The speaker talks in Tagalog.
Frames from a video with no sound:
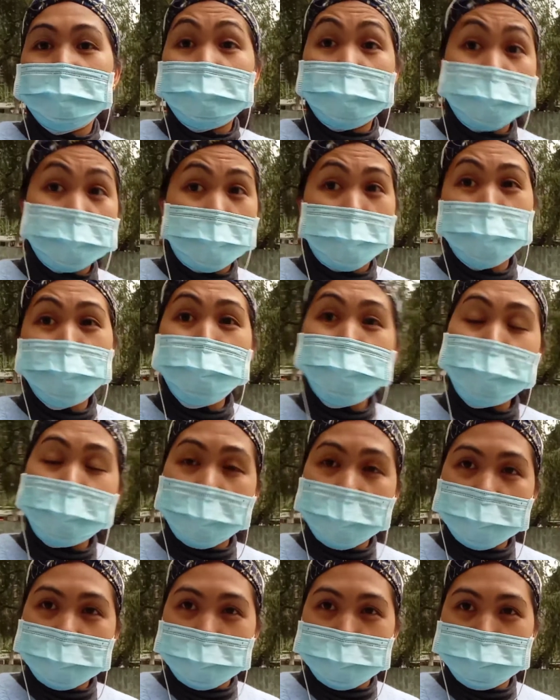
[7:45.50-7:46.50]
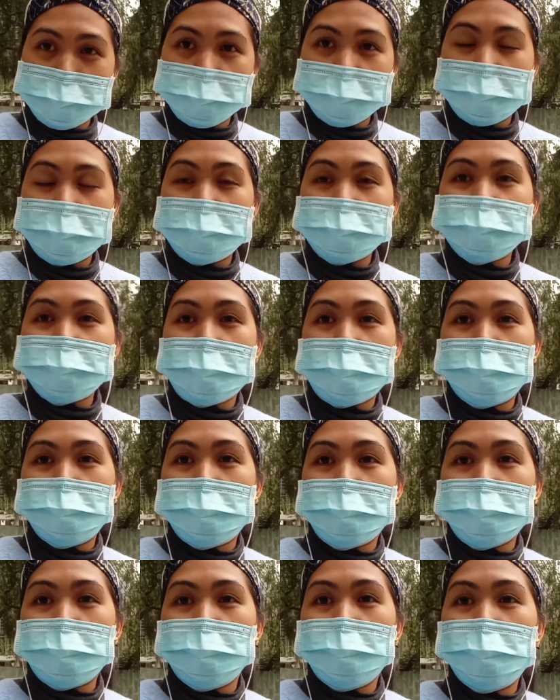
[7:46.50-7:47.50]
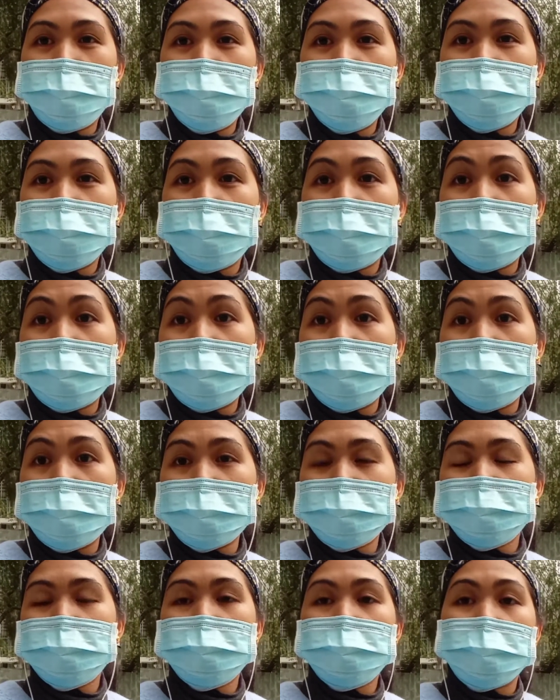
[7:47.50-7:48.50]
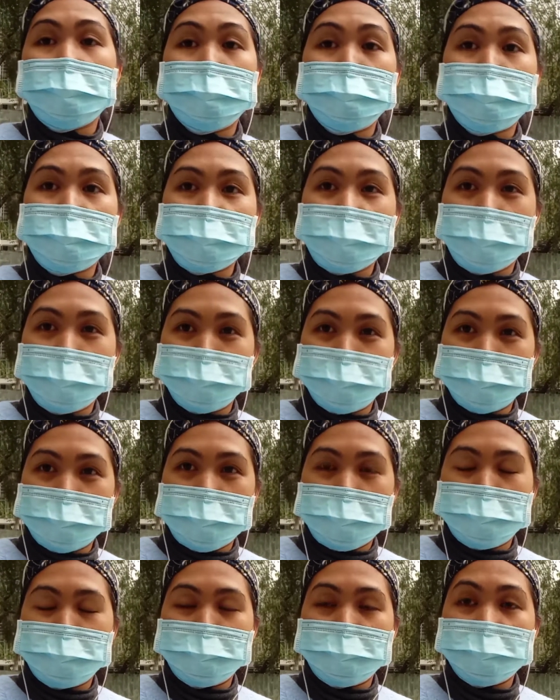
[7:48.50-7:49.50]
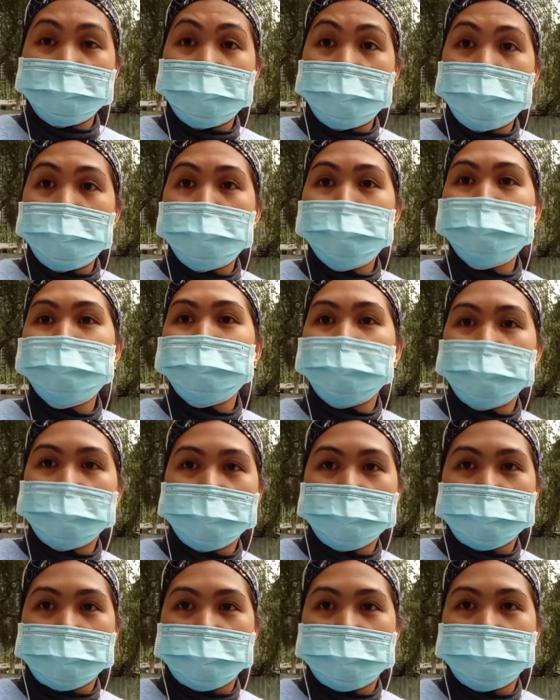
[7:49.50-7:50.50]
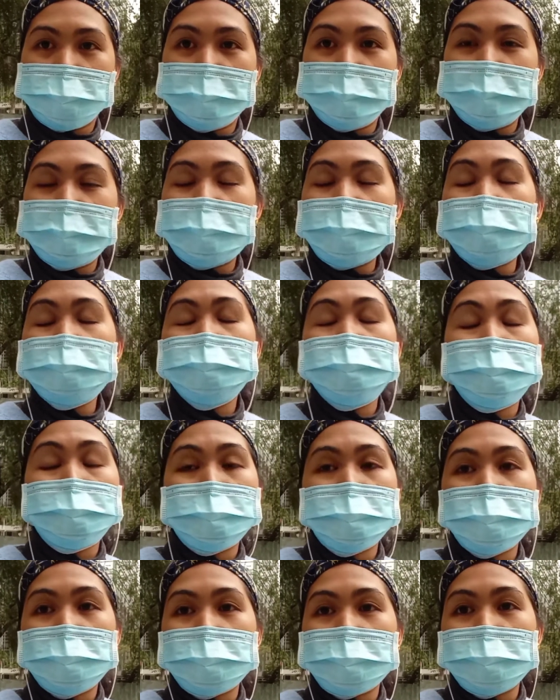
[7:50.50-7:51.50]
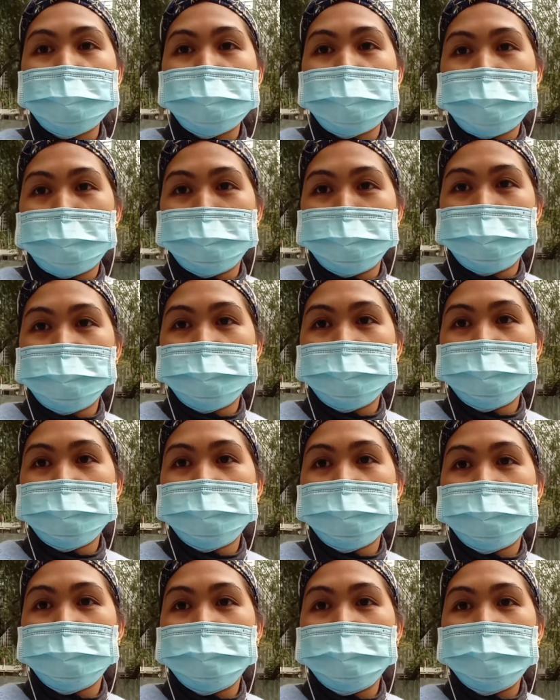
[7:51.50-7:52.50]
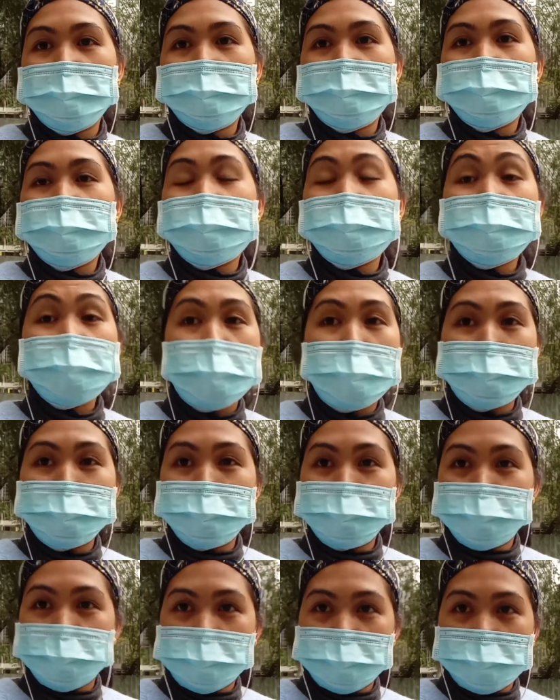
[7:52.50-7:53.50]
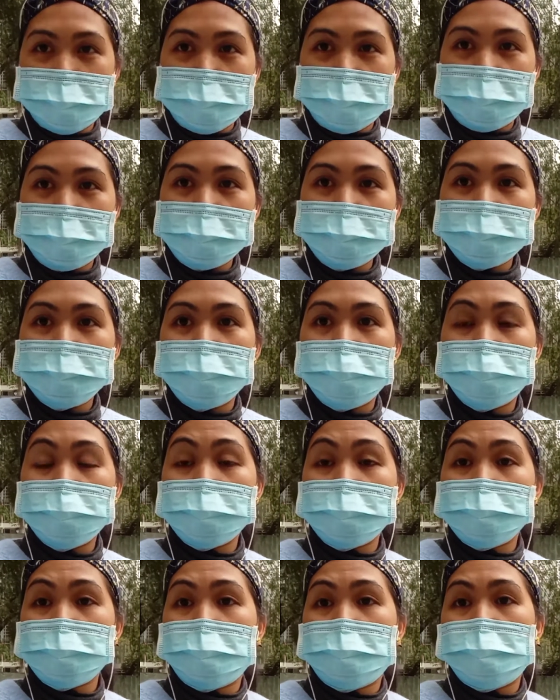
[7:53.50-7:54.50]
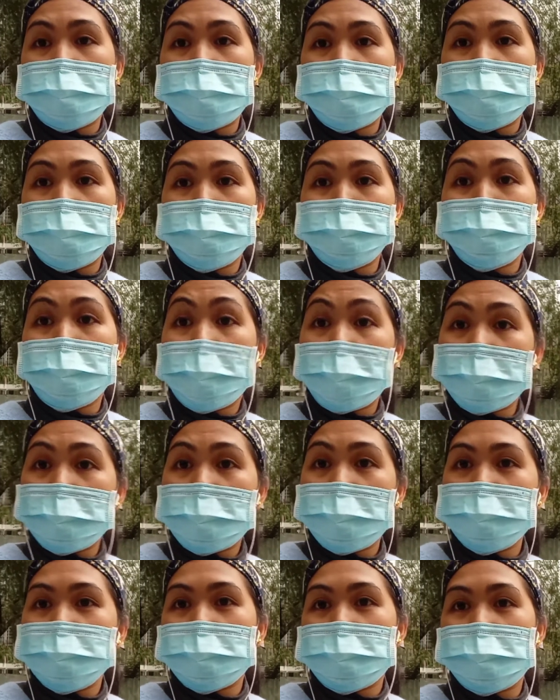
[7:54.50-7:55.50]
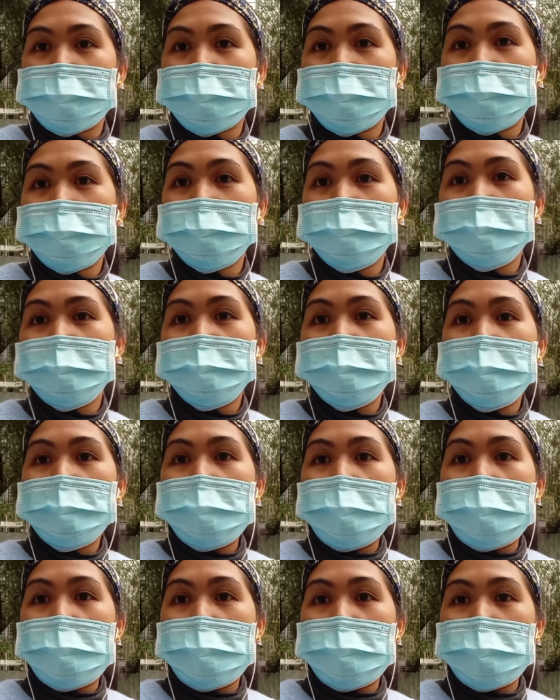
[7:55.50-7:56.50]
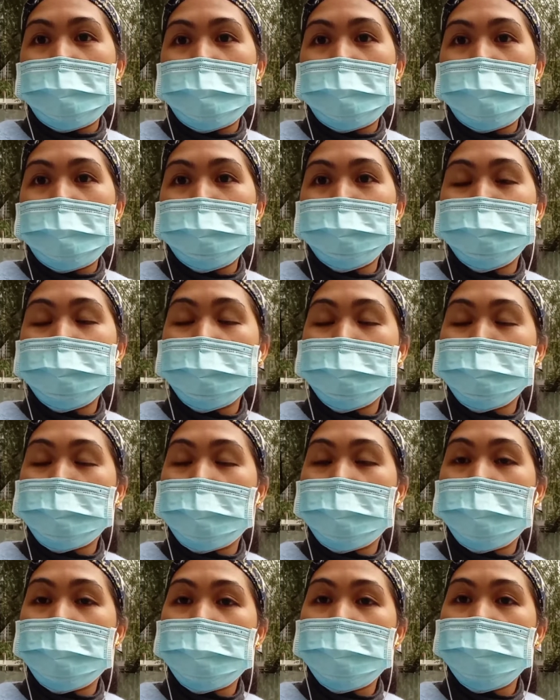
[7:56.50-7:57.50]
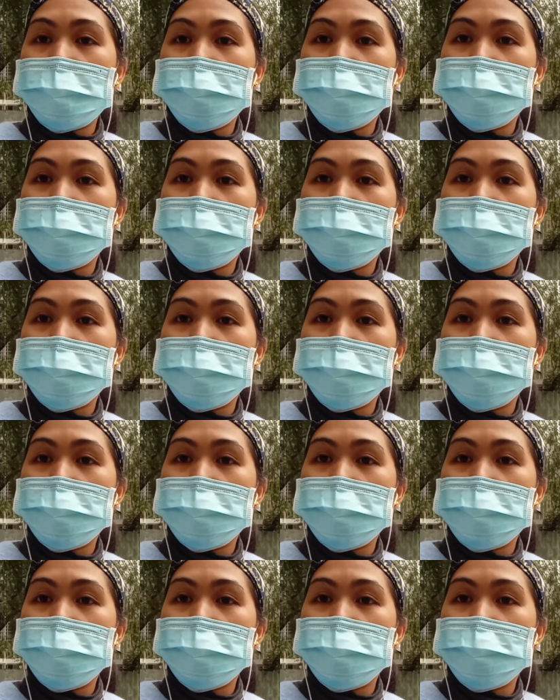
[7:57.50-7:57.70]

nagtagumpay kami ng asawa ko at naipatayo namin ng piggery. At sa piggery namin, natapos siya guys sa pera ng um, limang